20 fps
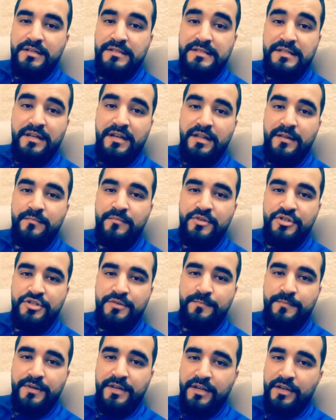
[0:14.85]
صارت
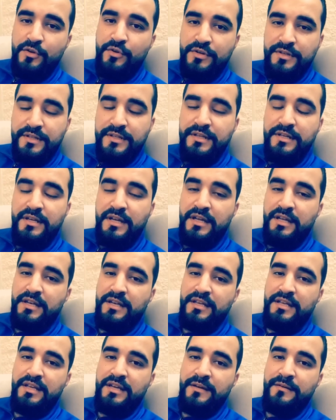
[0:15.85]
مش برايورتي
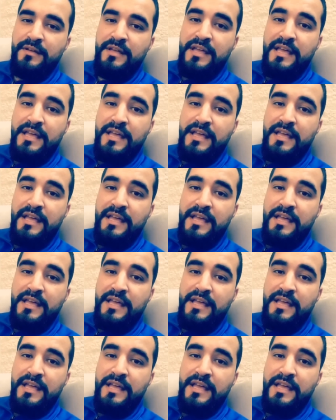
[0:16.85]
اللي هي